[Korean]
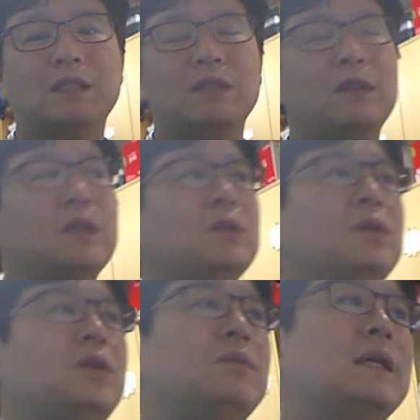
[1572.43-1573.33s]

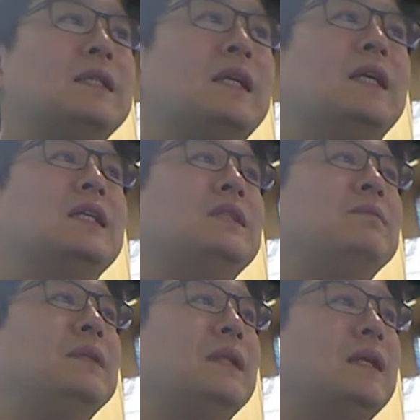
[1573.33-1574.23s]
질환도
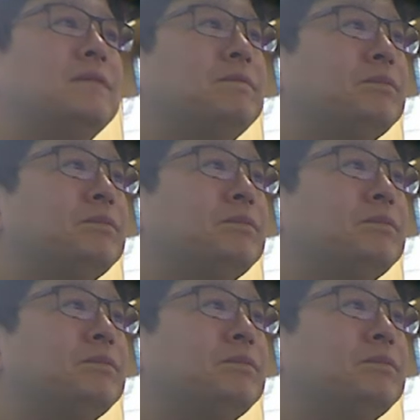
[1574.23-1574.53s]
마찬가지입니다.